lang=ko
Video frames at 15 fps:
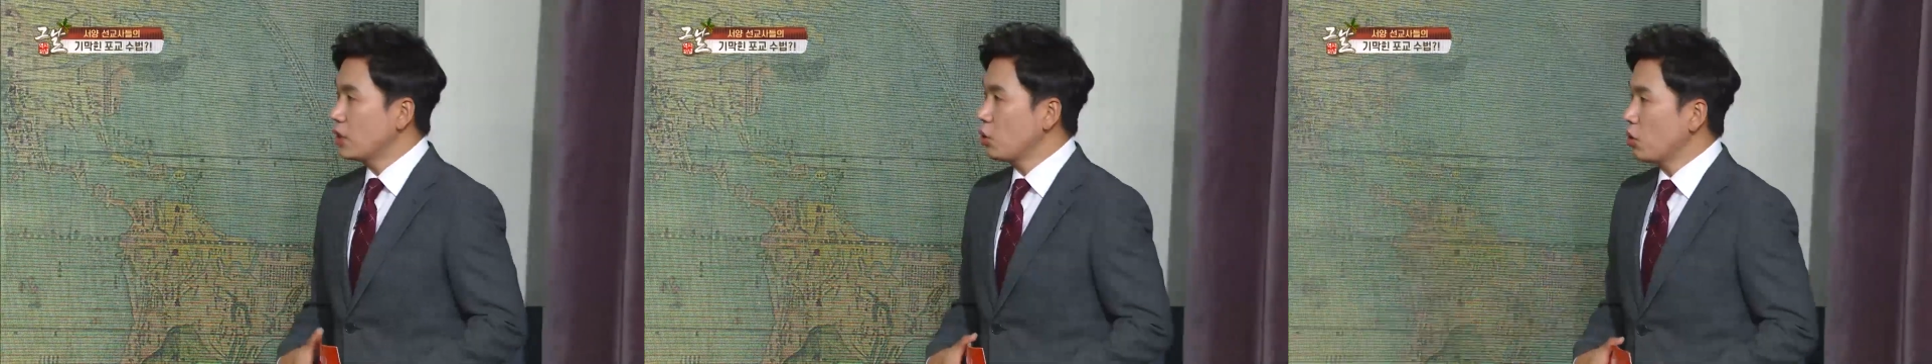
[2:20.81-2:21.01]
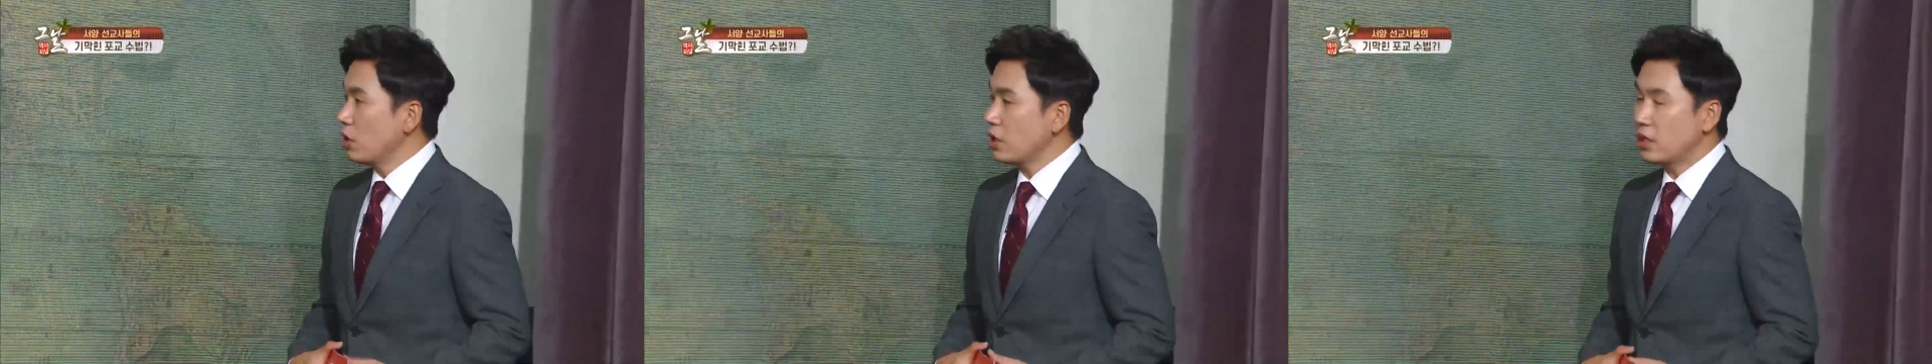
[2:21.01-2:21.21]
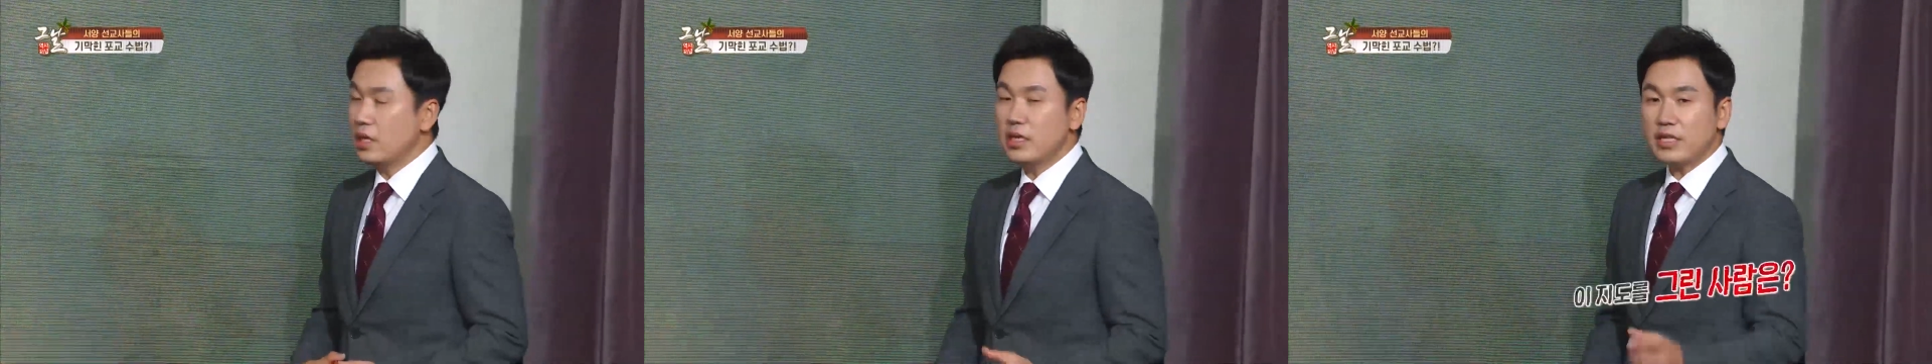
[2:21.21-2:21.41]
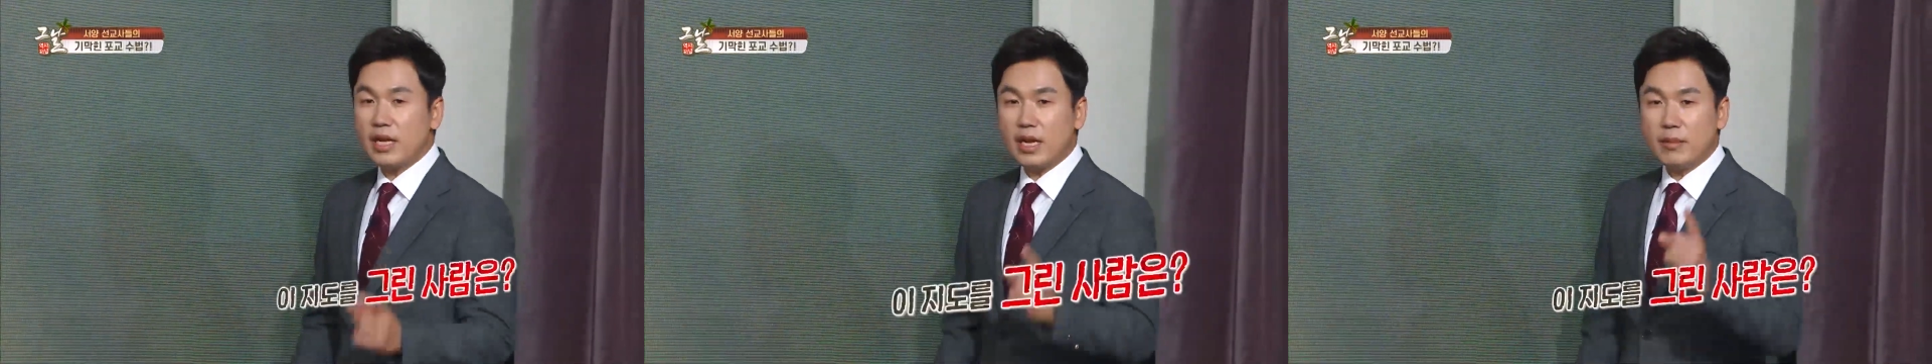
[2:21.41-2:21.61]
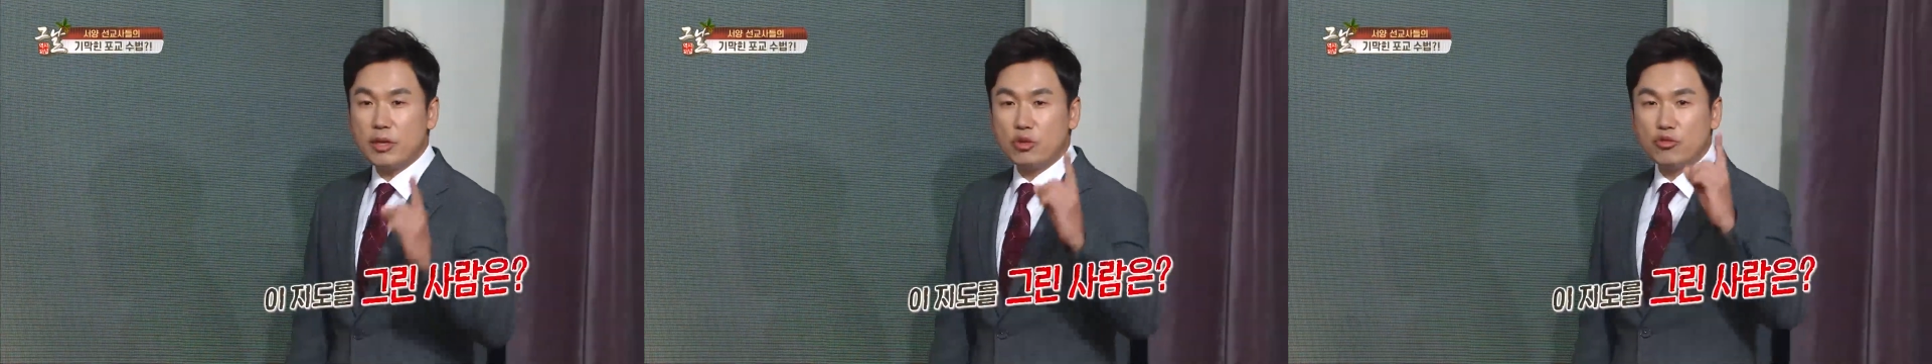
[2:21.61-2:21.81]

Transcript: 지도를 그린 사람이